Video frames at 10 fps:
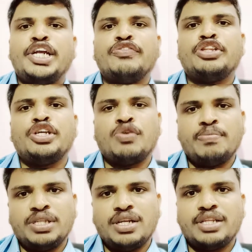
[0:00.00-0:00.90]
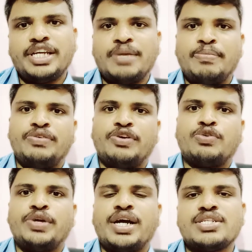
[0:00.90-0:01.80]
எழுபத்தி ஒன்பதுலேருந்து எண்பது
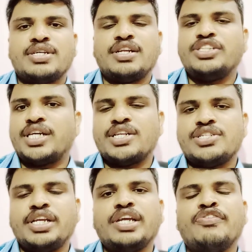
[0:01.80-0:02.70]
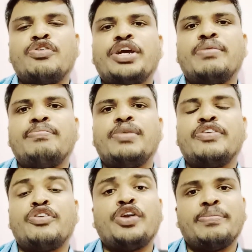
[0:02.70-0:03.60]
வரைக்கும் யார் சார்னா சரண் சிங் இவருடைய
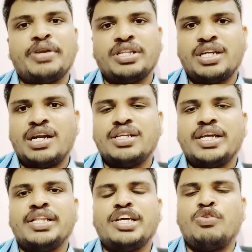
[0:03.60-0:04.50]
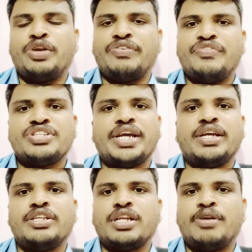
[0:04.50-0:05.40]
இவருடைய பிறந்தநாள் தான் இந்தியாவுடைய
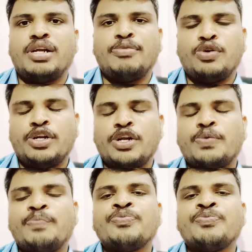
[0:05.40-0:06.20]
விவசாயிகள் தினமாக நம்ம கொண்டாடுறோம்